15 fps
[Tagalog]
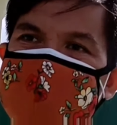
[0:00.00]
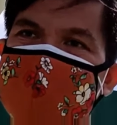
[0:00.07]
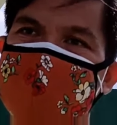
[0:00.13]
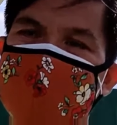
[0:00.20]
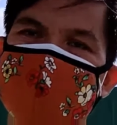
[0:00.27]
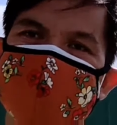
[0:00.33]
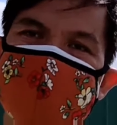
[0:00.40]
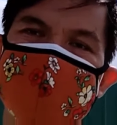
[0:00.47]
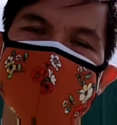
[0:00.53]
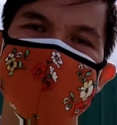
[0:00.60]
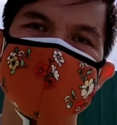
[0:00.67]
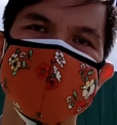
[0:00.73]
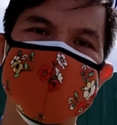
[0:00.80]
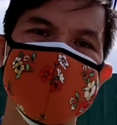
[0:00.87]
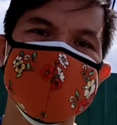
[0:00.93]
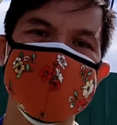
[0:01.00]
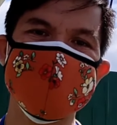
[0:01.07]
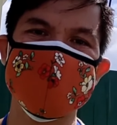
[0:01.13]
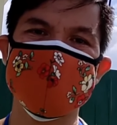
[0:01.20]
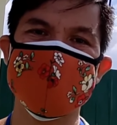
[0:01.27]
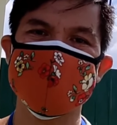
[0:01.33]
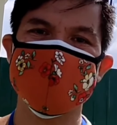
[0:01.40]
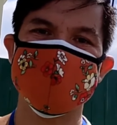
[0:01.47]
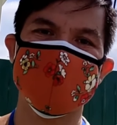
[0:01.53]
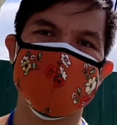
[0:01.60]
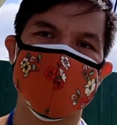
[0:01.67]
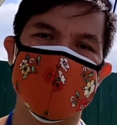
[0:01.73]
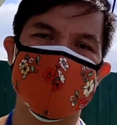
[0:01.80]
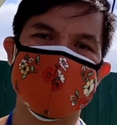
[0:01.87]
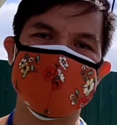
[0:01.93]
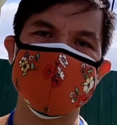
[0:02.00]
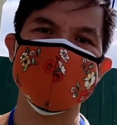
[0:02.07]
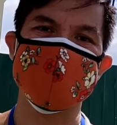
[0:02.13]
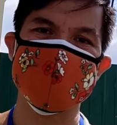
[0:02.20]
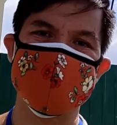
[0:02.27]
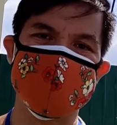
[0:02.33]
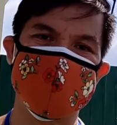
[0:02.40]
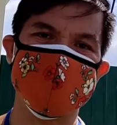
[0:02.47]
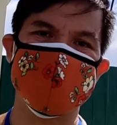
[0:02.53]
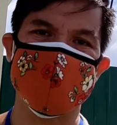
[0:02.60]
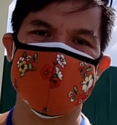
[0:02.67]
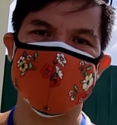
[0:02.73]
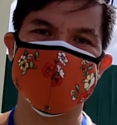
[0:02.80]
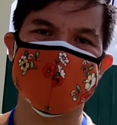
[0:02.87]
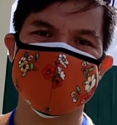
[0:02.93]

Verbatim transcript: Ang, te- ang down payment dito po, ah, 10% lang po.